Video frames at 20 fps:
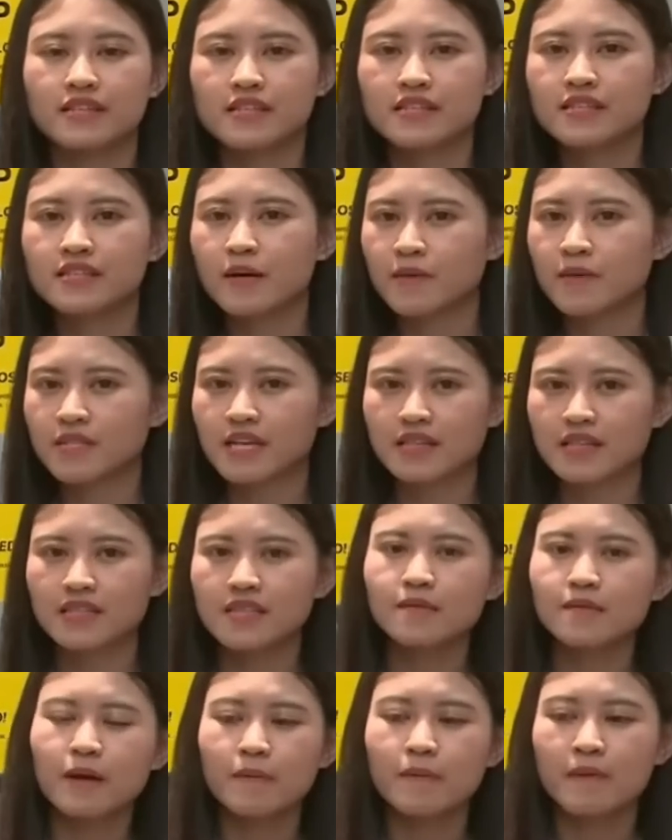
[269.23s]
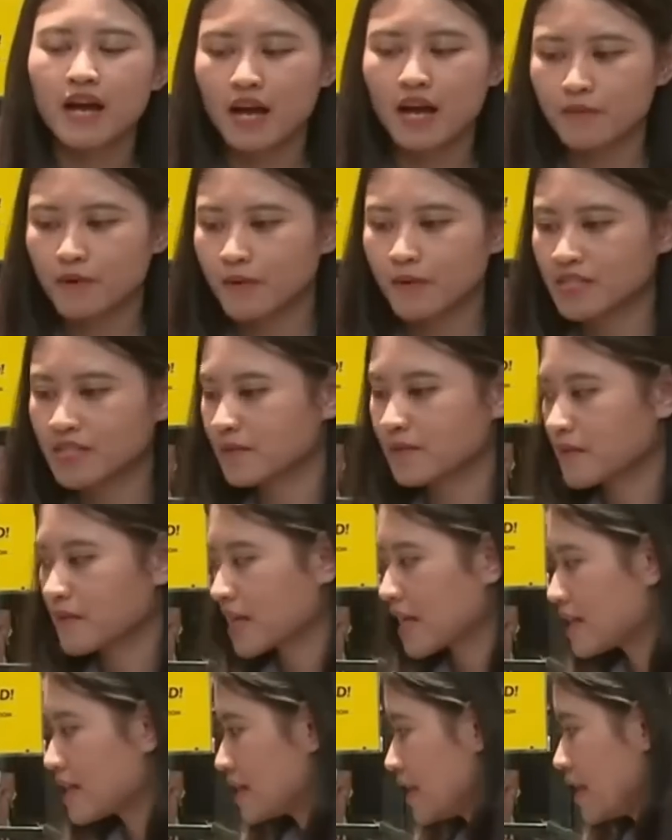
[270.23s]
Jadi sampai saat ini memang kami masih
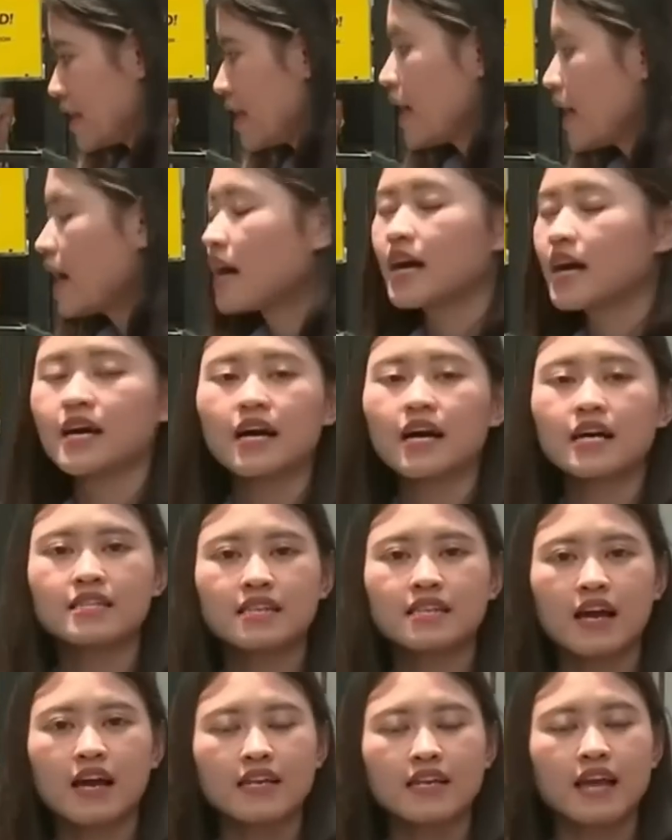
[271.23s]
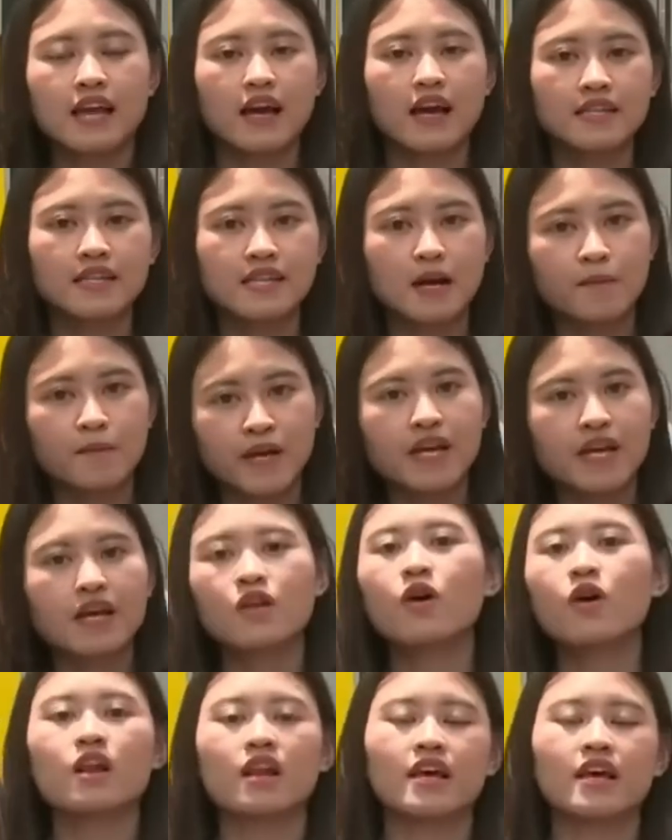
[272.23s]
menanti uh, keterangan yang akan
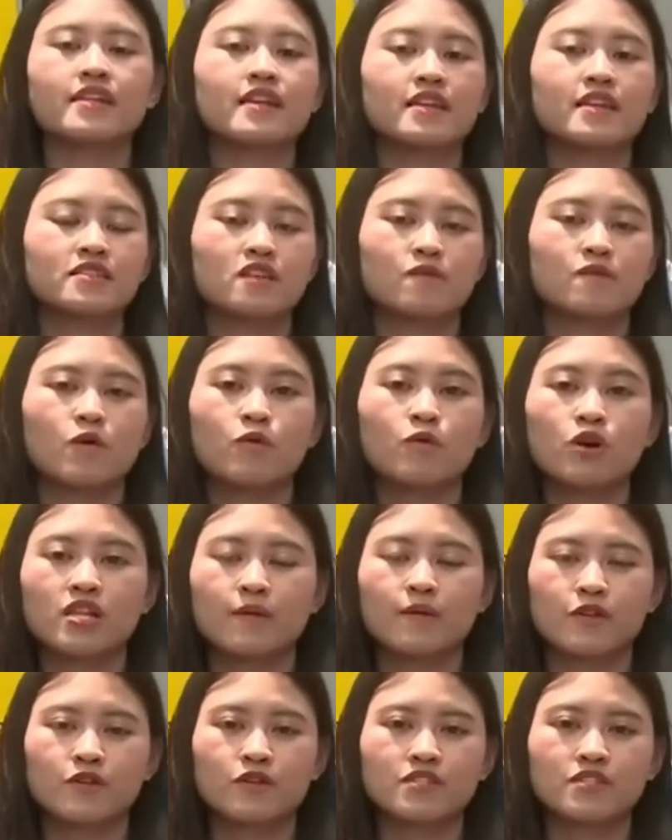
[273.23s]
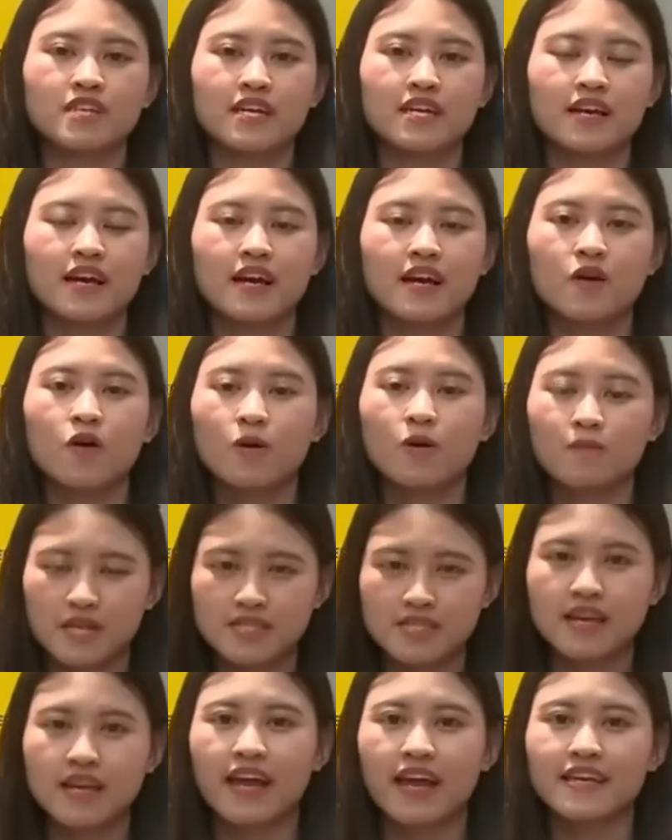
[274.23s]
disampaikan oleh Direskrim Polda Metro Jaya
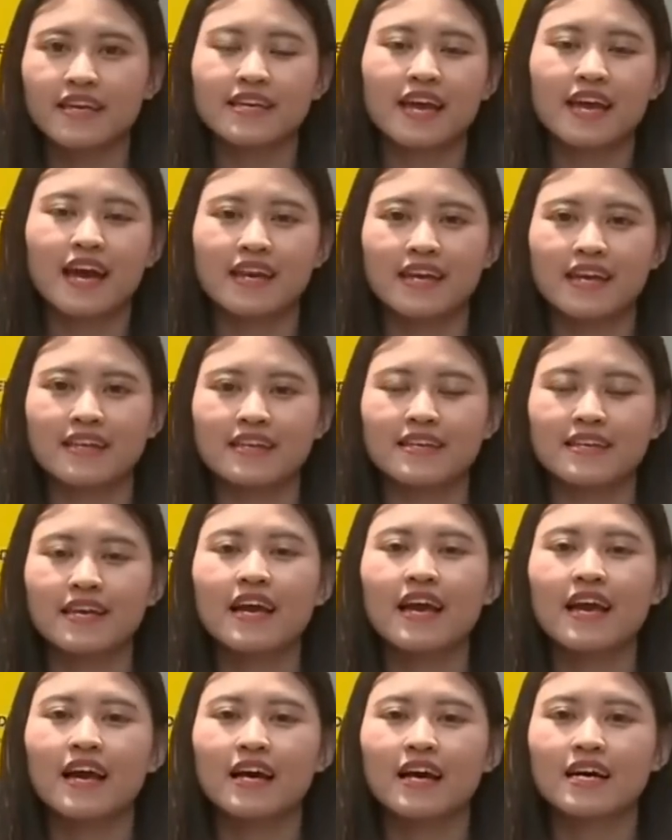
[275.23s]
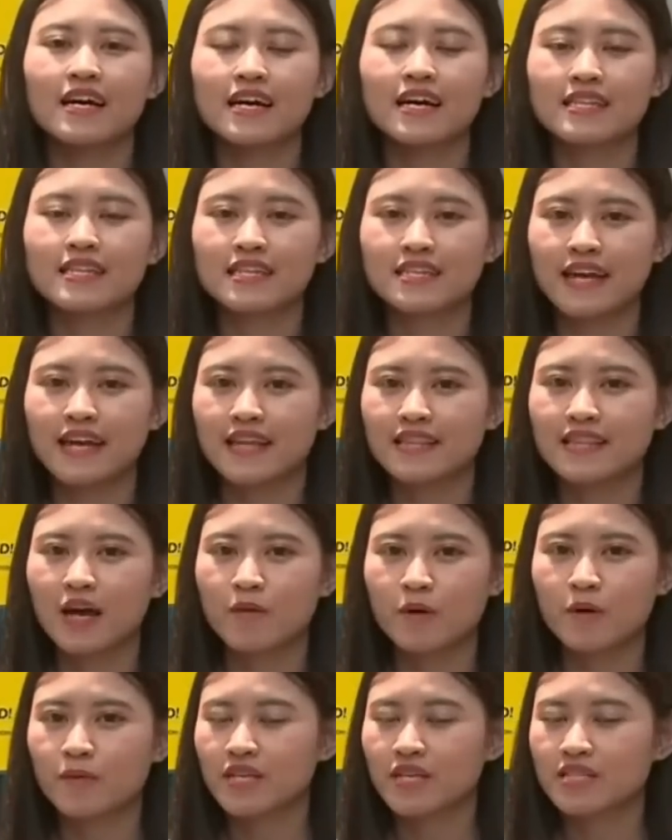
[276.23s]
Kombes Hengki Haryadi uh, terkait
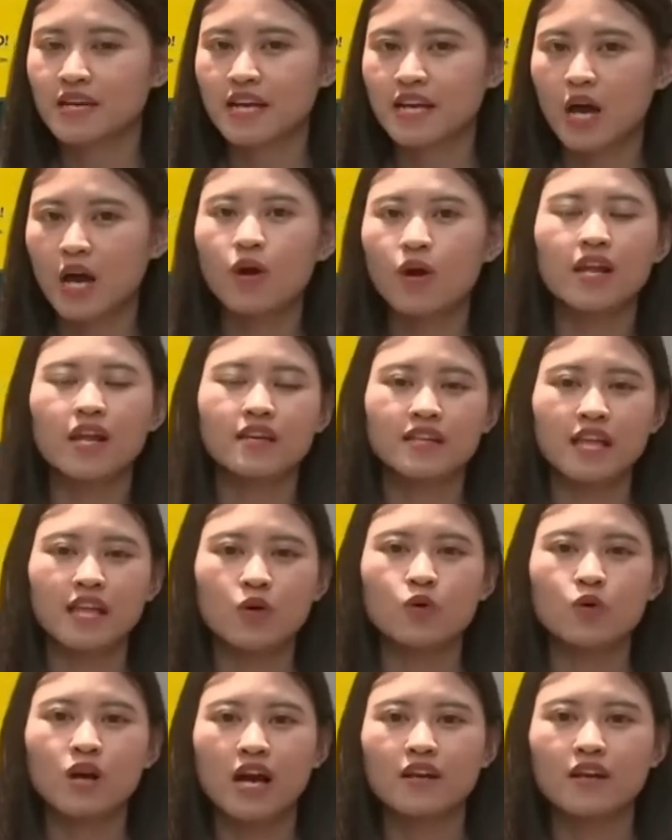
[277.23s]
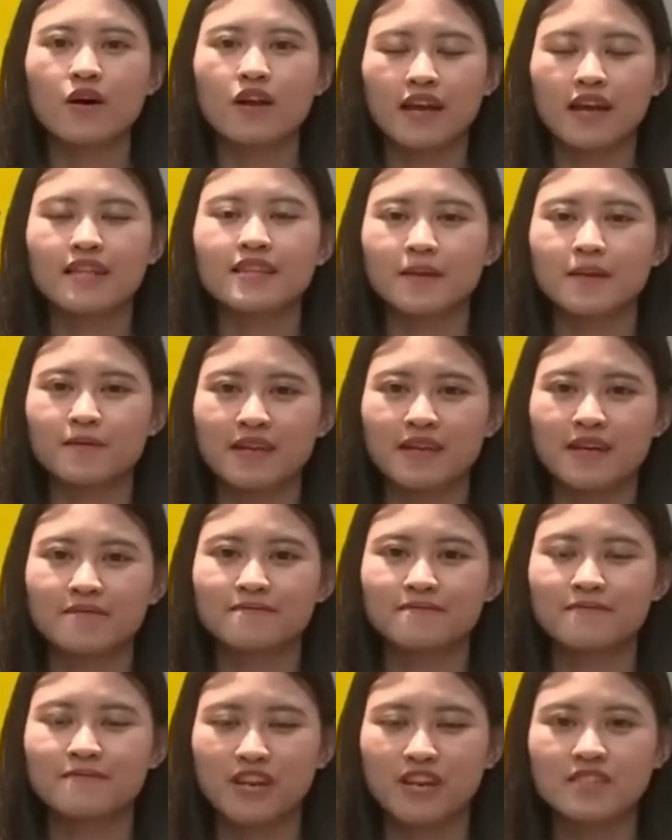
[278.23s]
dengan pemeriksaan awal yang dilakukan oleh timnya.
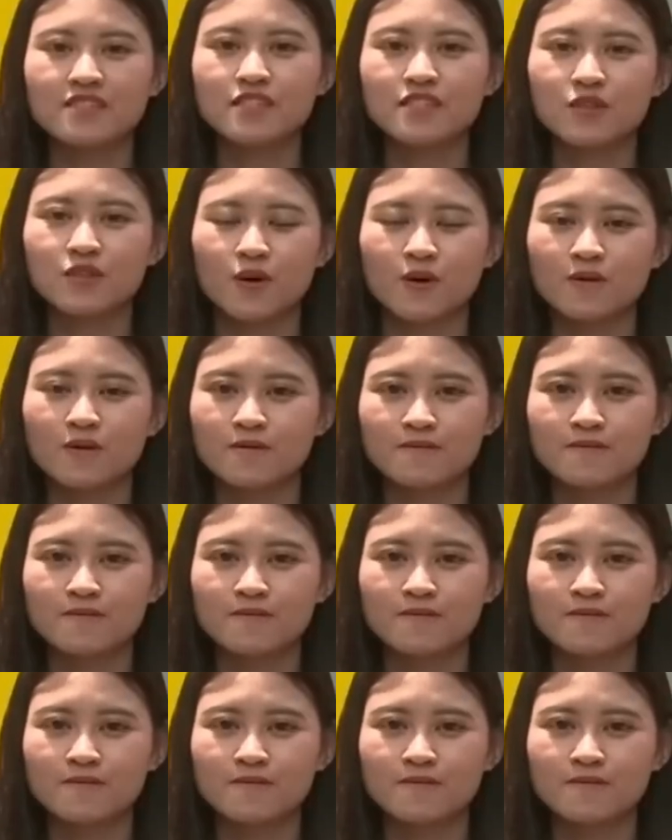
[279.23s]
Francisco.